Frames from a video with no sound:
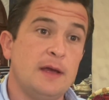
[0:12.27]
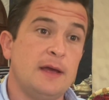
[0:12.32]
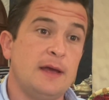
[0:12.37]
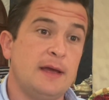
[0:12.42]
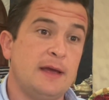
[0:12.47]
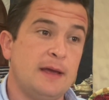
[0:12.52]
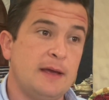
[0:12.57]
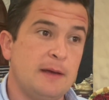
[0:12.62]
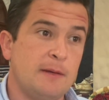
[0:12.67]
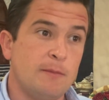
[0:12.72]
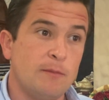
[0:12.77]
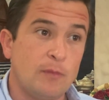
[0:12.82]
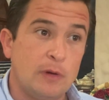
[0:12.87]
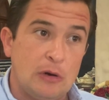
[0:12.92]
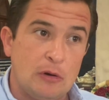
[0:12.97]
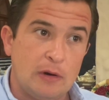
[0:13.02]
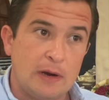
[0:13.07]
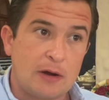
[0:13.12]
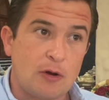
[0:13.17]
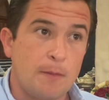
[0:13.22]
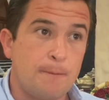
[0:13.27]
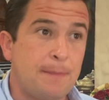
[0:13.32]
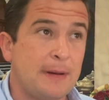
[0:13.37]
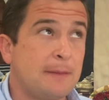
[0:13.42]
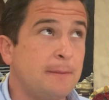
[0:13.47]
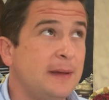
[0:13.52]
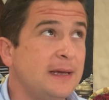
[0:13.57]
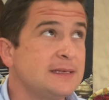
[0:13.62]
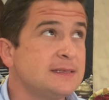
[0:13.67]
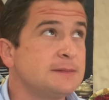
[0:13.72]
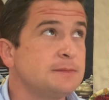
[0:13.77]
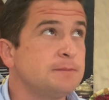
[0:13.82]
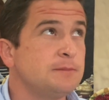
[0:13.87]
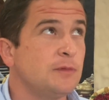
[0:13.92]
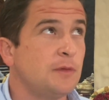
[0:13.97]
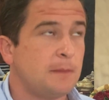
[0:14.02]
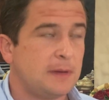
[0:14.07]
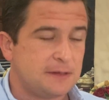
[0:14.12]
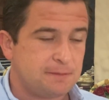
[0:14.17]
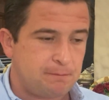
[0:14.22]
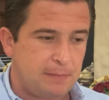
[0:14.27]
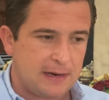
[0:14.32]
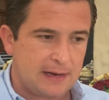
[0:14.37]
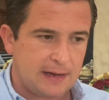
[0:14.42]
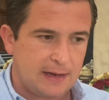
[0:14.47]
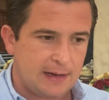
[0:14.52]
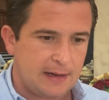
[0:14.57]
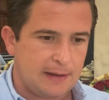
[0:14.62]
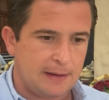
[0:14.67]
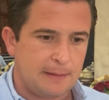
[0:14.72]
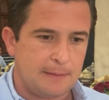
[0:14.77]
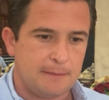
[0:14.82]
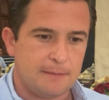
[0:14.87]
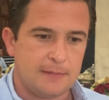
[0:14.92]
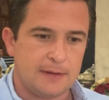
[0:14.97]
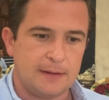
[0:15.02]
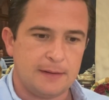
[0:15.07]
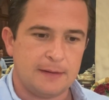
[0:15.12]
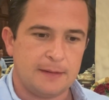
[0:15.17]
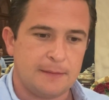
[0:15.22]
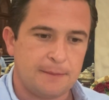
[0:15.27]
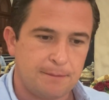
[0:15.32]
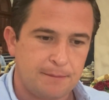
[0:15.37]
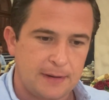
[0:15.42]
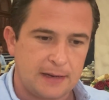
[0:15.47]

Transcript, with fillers: Eh, bueno, la Coparmex, nomás para, eh,